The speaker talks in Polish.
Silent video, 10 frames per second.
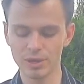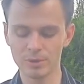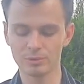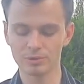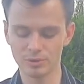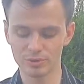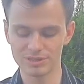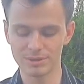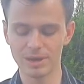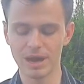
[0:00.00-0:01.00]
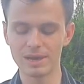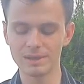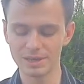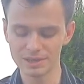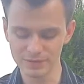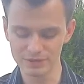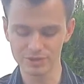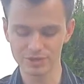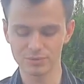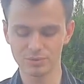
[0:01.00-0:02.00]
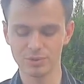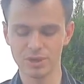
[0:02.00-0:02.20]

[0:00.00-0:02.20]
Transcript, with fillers: jej pod korcem, ale na świeczniku